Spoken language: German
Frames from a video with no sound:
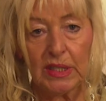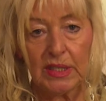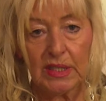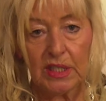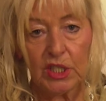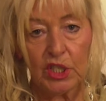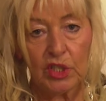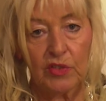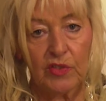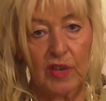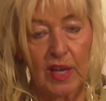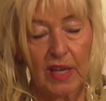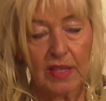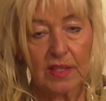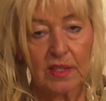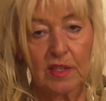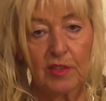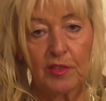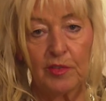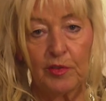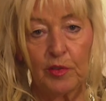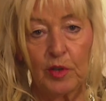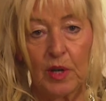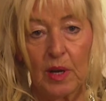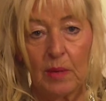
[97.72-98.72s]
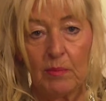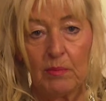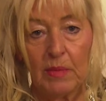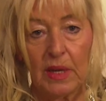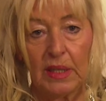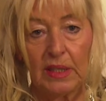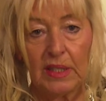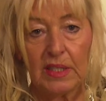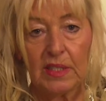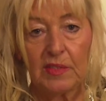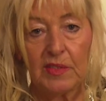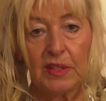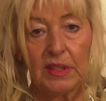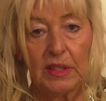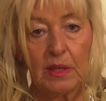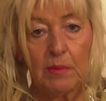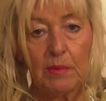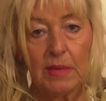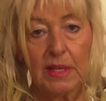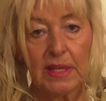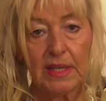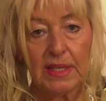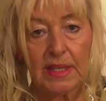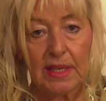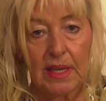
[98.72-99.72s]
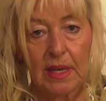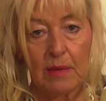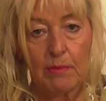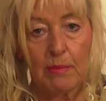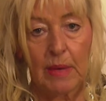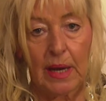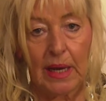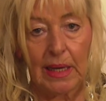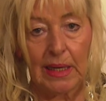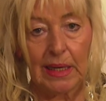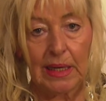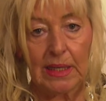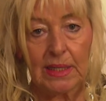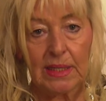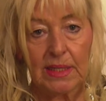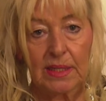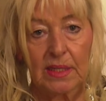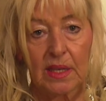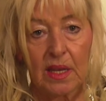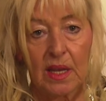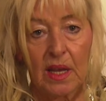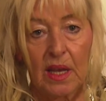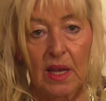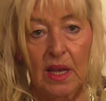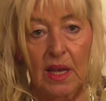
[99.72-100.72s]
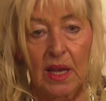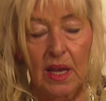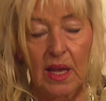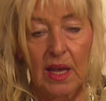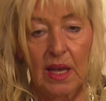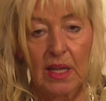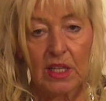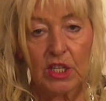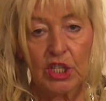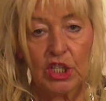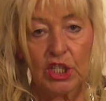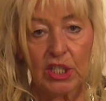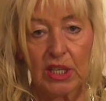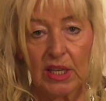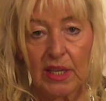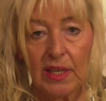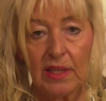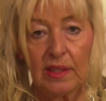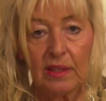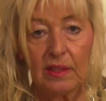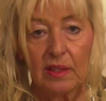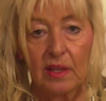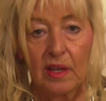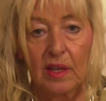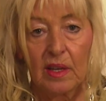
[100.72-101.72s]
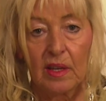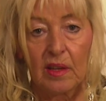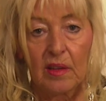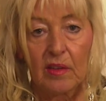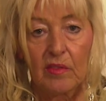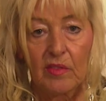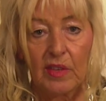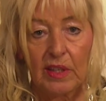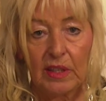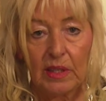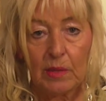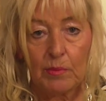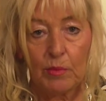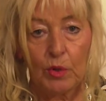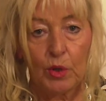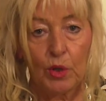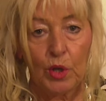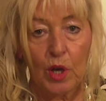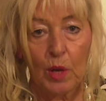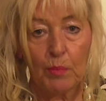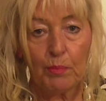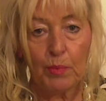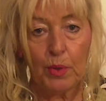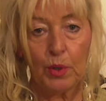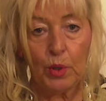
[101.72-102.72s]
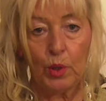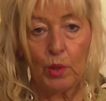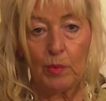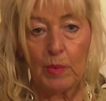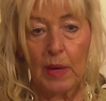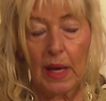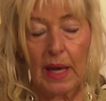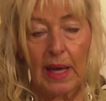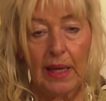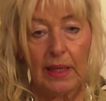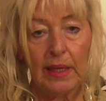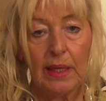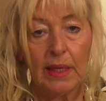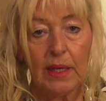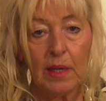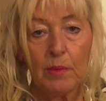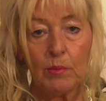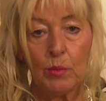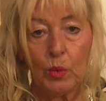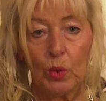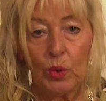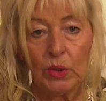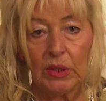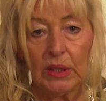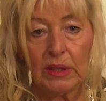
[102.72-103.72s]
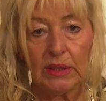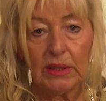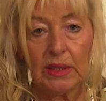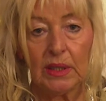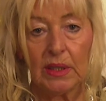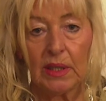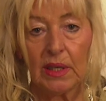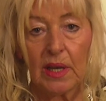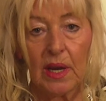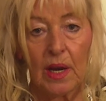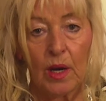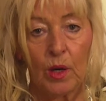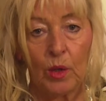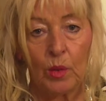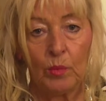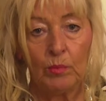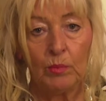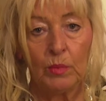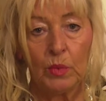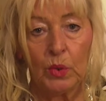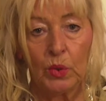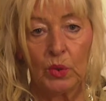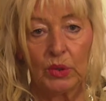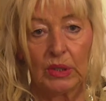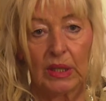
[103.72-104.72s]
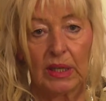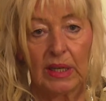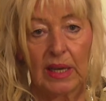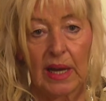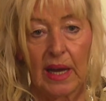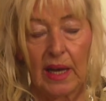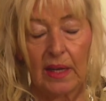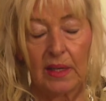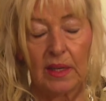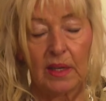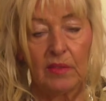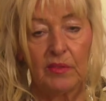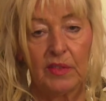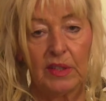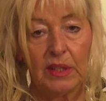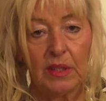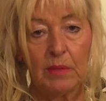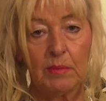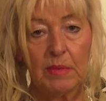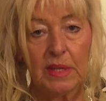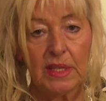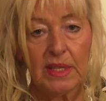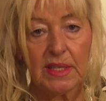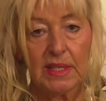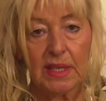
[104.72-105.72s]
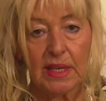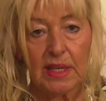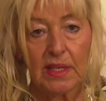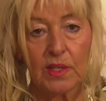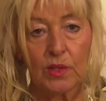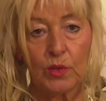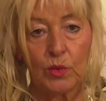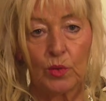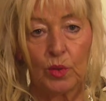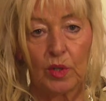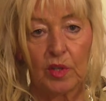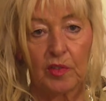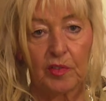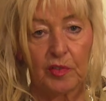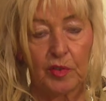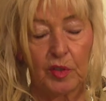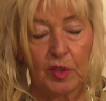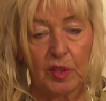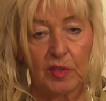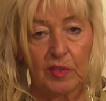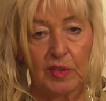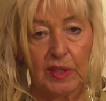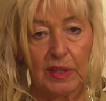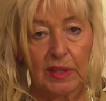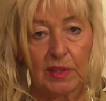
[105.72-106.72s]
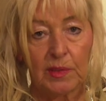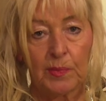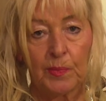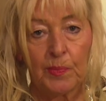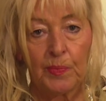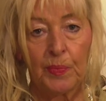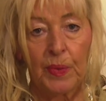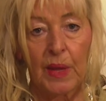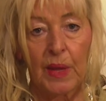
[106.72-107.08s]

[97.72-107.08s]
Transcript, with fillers: ist die schwerste Form eines Vitamin C-Mangels. Er entsteht, wenn dem Körper über einige Monate kaum oder gar kein Vitamin C zugeführt wird.